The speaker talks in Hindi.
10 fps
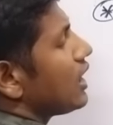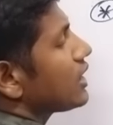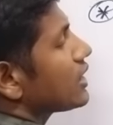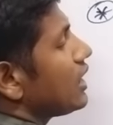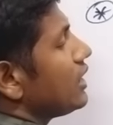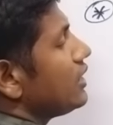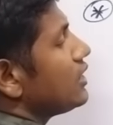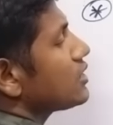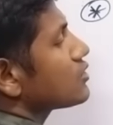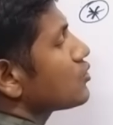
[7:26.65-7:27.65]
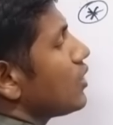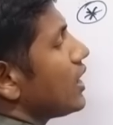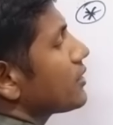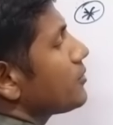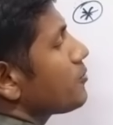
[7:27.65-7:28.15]
आएगा ए
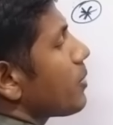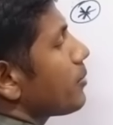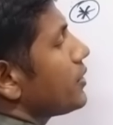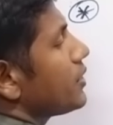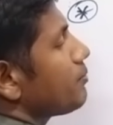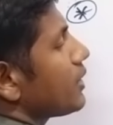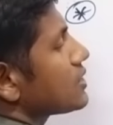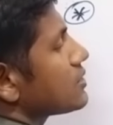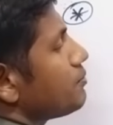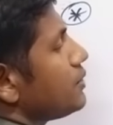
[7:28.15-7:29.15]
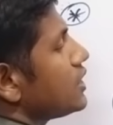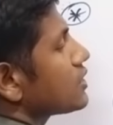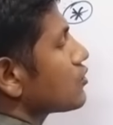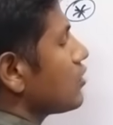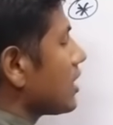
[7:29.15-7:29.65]
स्क्वायर फिर प्लस बी
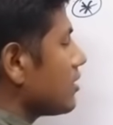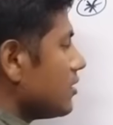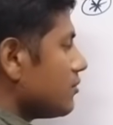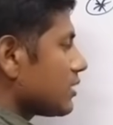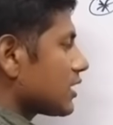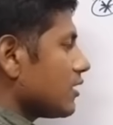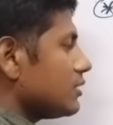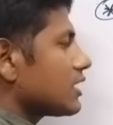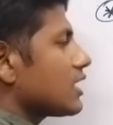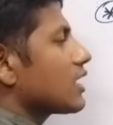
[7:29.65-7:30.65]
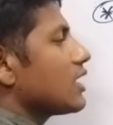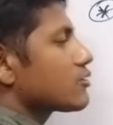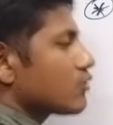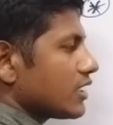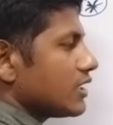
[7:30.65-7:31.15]
स्क्वायर मतलब इतना का
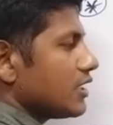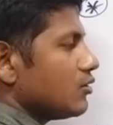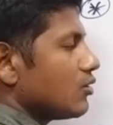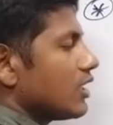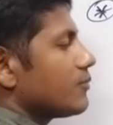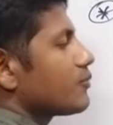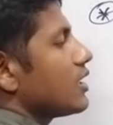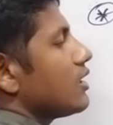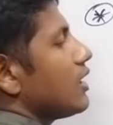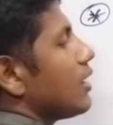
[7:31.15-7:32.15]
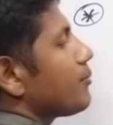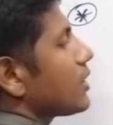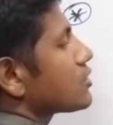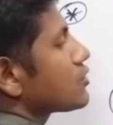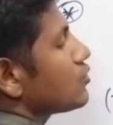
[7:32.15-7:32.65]
स्क्वायर यही होगा अब
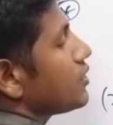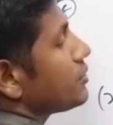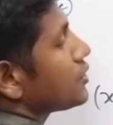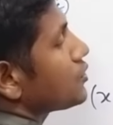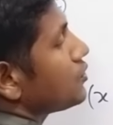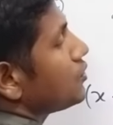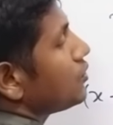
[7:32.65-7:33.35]
प्लस टू ए बी टू